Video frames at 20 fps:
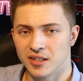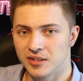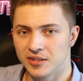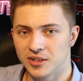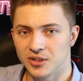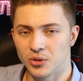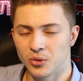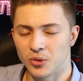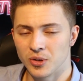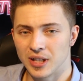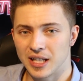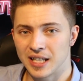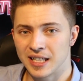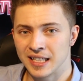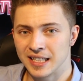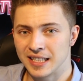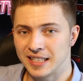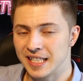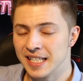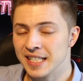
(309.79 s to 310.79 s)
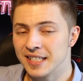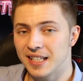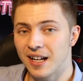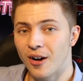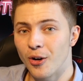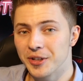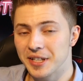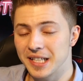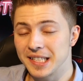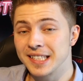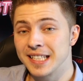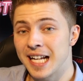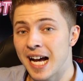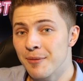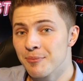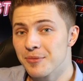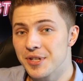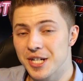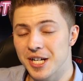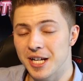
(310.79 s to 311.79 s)
So äh, ist auch das
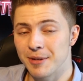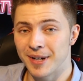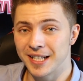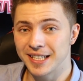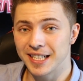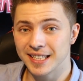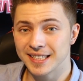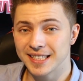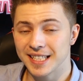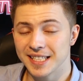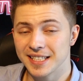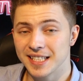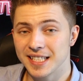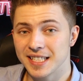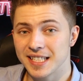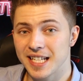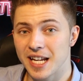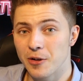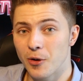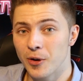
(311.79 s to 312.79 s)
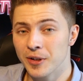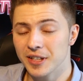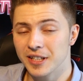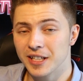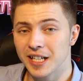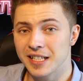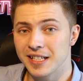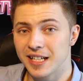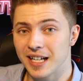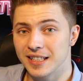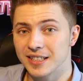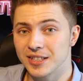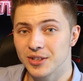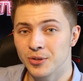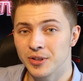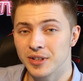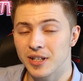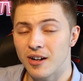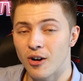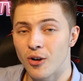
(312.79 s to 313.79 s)
Namensschema tatsächlich der neunten
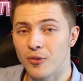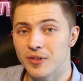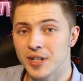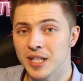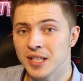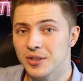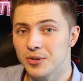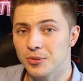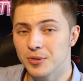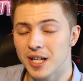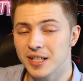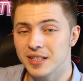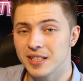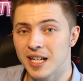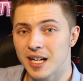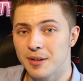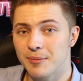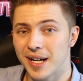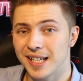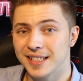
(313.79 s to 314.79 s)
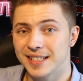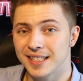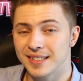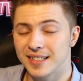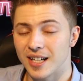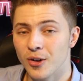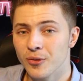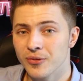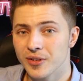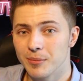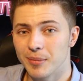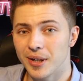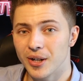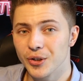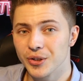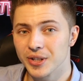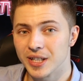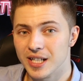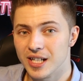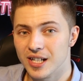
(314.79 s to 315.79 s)
Generation auf X299-Basis
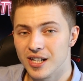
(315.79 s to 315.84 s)
aufgebaut.